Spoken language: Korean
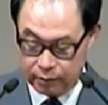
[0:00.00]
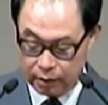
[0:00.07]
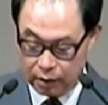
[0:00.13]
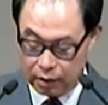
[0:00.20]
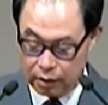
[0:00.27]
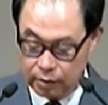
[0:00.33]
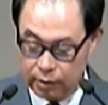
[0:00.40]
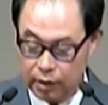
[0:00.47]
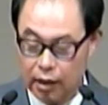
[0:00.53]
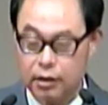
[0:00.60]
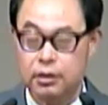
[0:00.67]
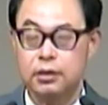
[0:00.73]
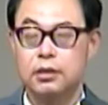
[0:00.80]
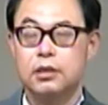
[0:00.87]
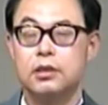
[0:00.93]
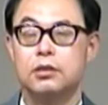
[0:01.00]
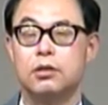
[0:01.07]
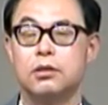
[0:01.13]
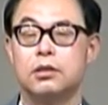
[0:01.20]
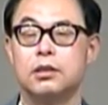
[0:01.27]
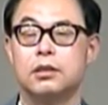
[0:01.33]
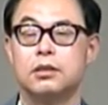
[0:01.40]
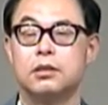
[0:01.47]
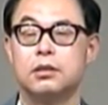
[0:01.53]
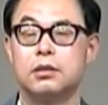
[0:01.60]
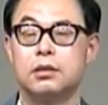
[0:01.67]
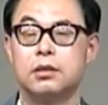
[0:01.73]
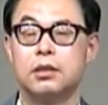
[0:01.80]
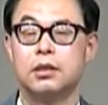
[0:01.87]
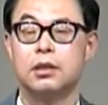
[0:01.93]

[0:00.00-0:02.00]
하나님은 당신이 정계에서